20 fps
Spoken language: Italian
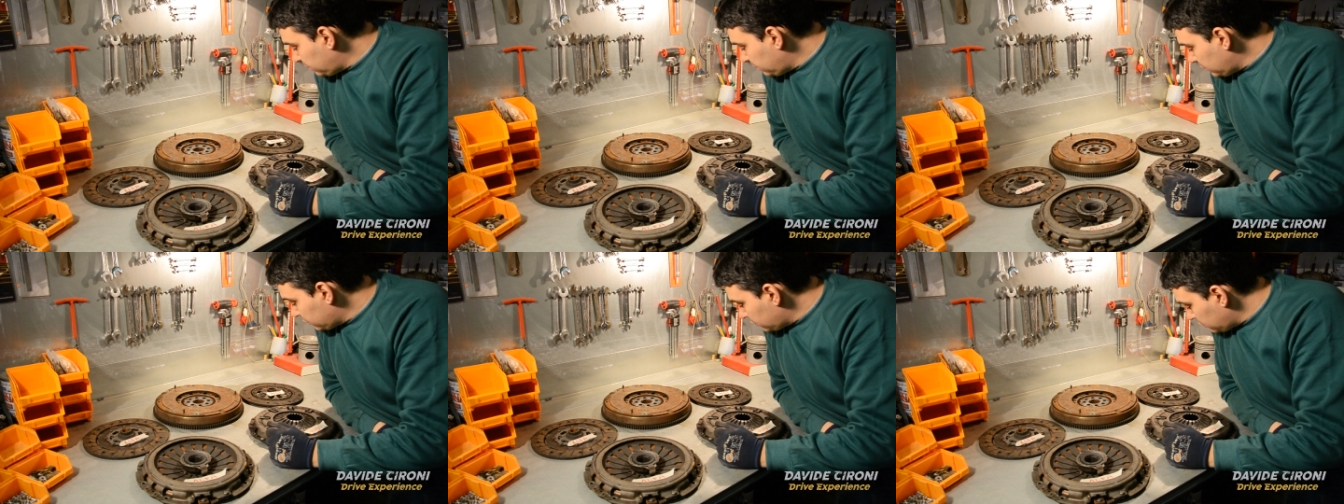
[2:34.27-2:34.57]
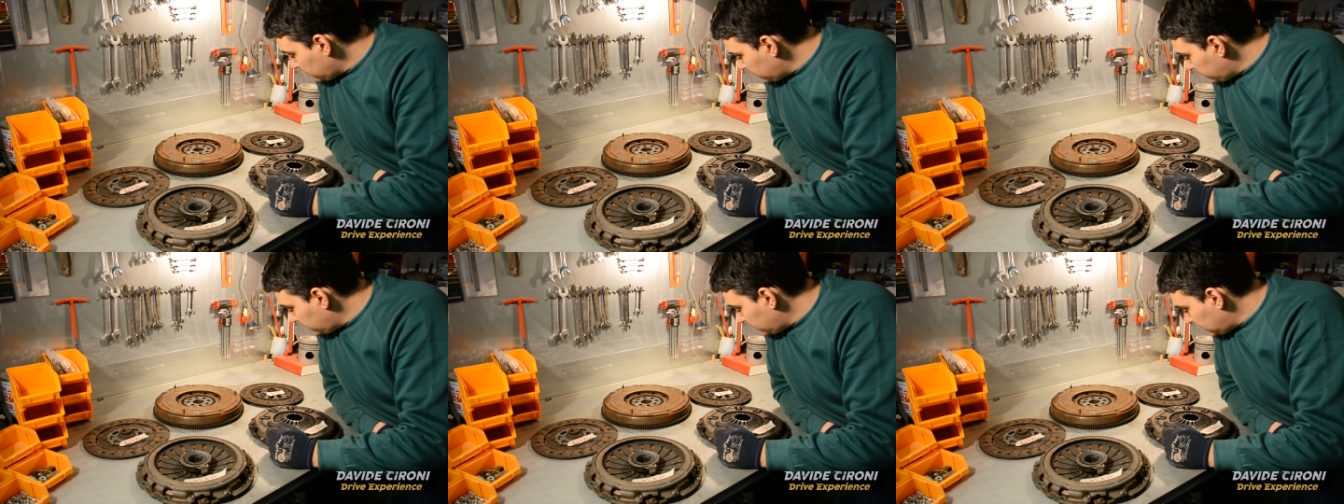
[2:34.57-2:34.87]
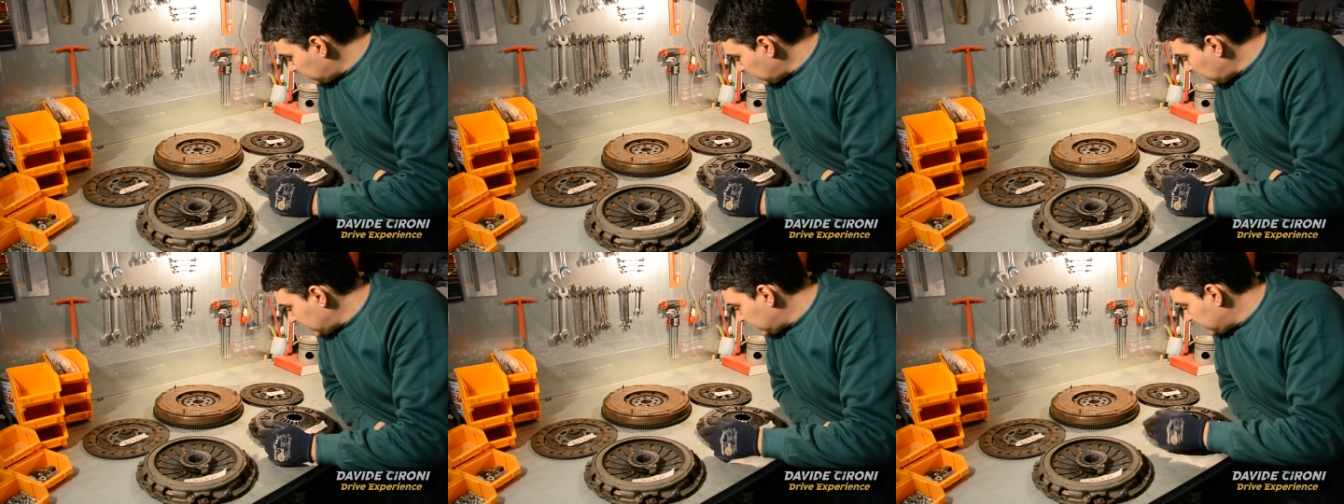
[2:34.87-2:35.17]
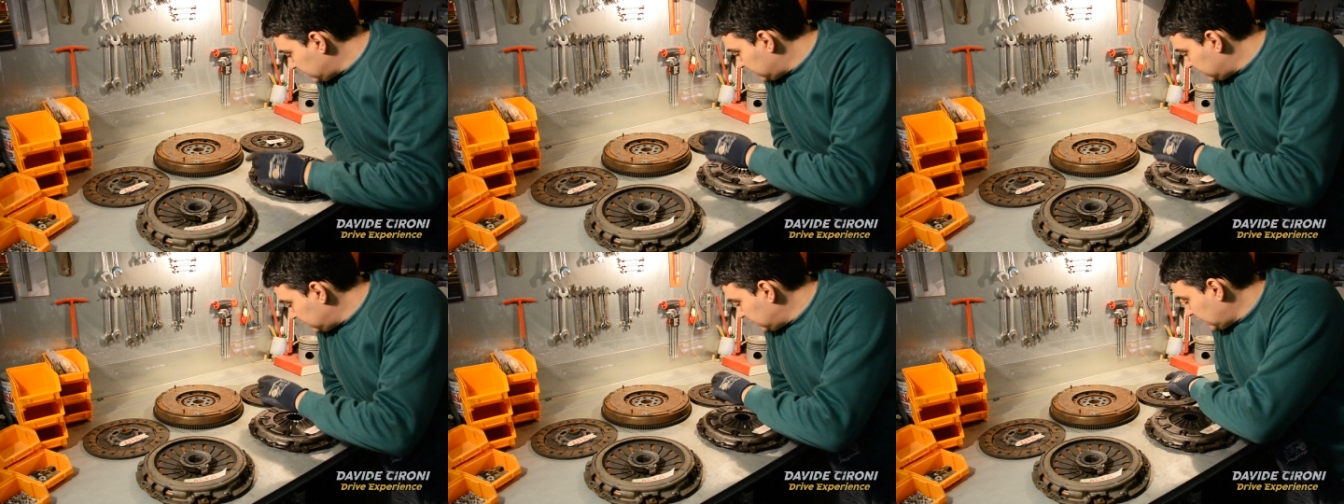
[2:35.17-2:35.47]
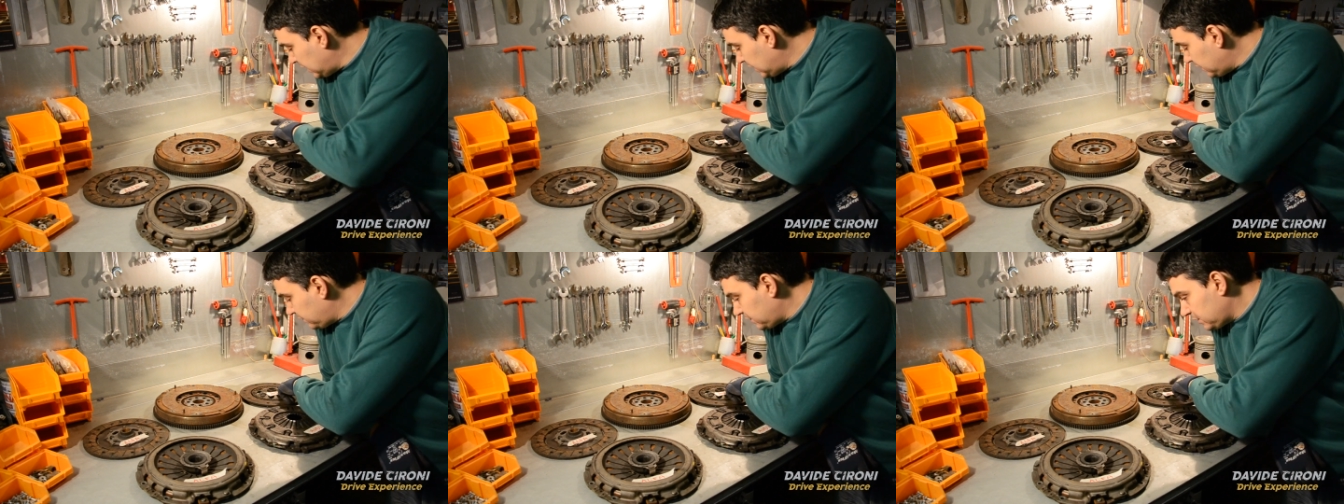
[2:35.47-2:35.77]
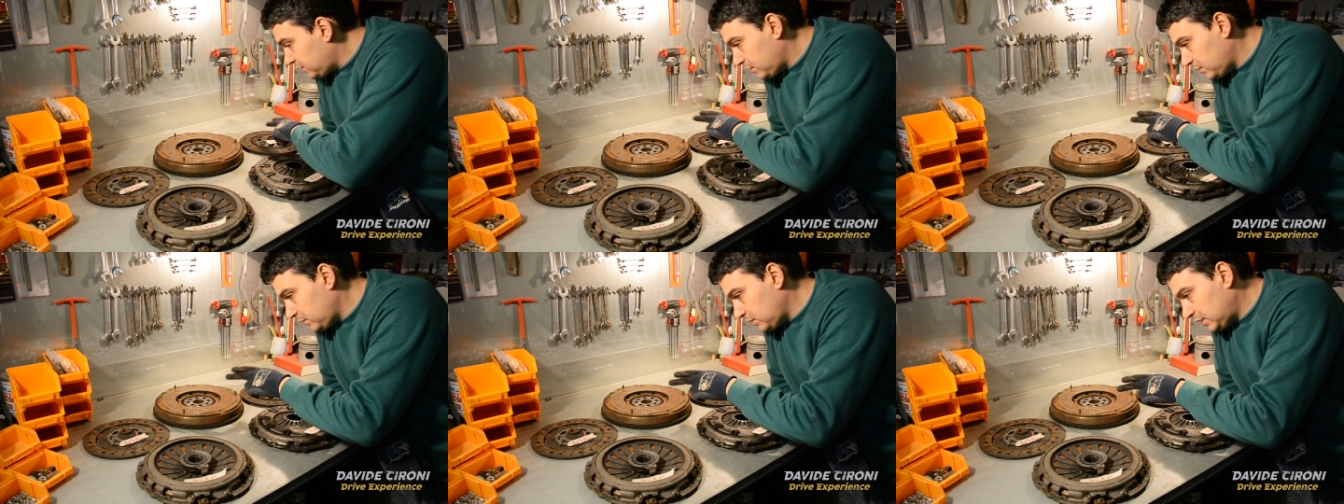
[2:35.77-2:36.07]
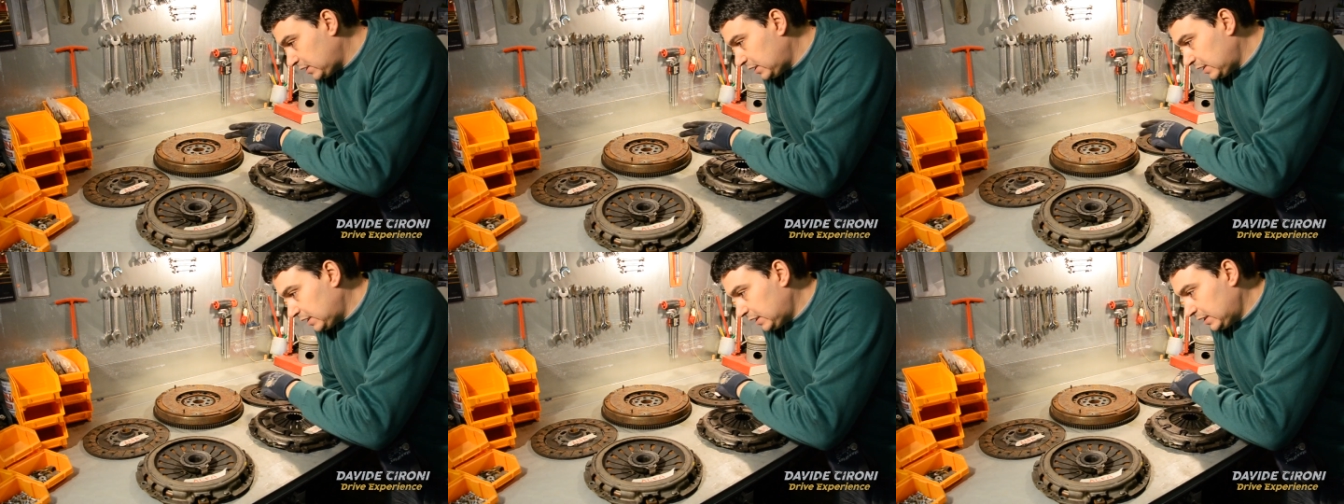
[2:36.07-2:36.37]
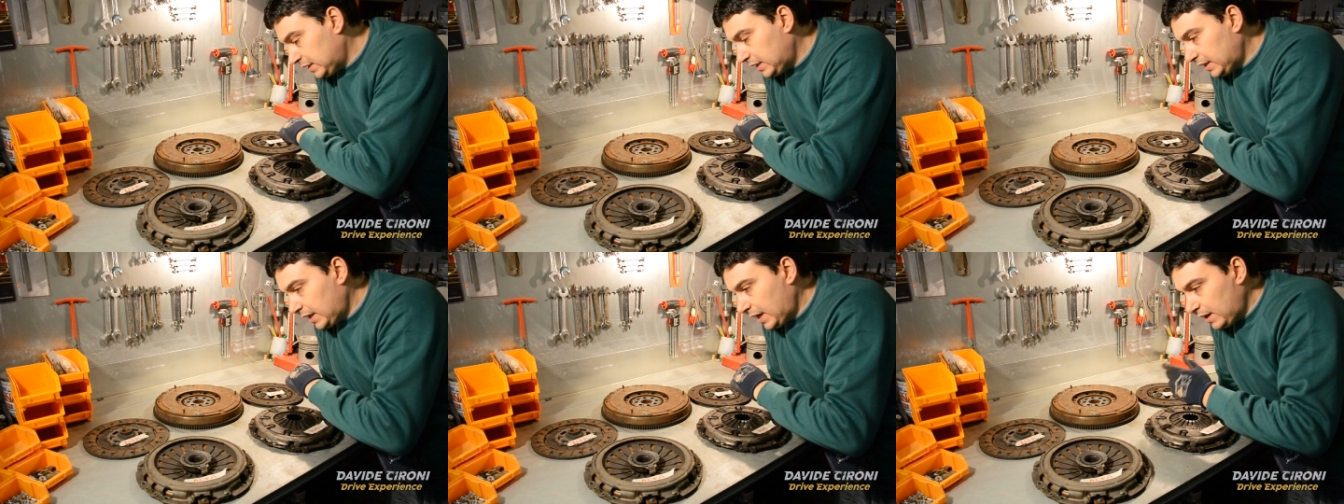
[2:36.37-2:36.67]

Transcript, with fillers: possono montare sia la frizione